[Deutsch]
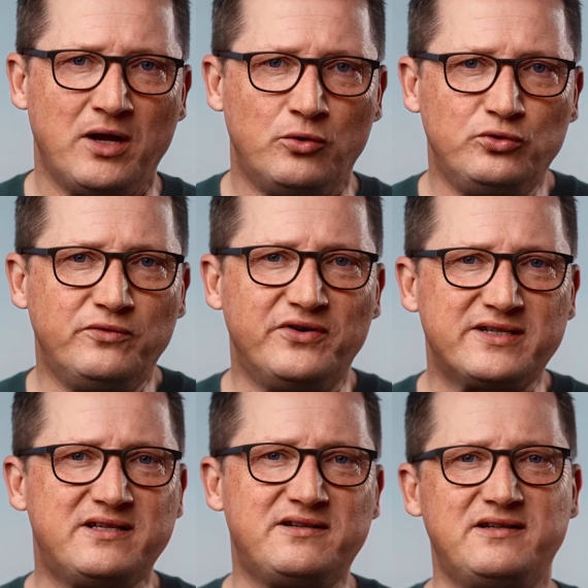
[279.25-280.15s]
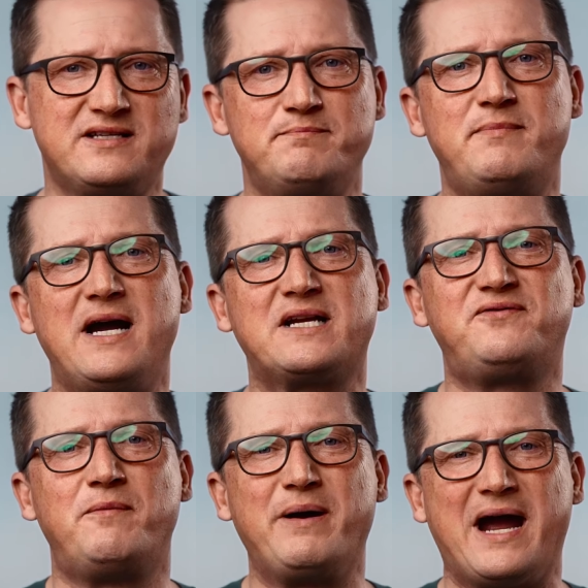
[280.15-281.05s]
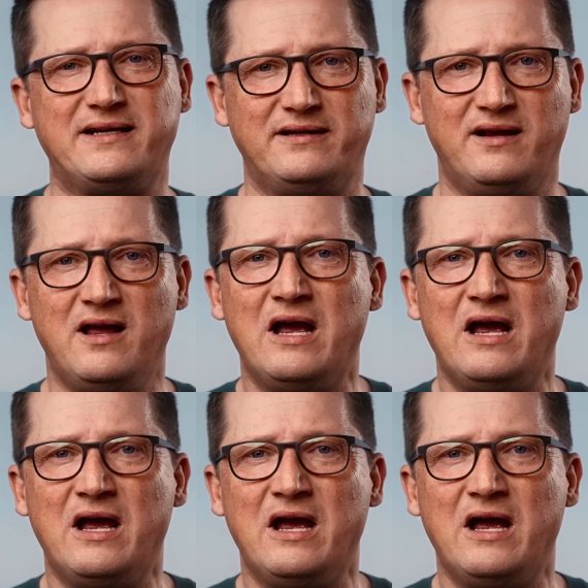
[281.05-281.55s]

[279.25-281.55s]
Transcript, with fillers: Und du wirst dich in diesem Markt verbrennen,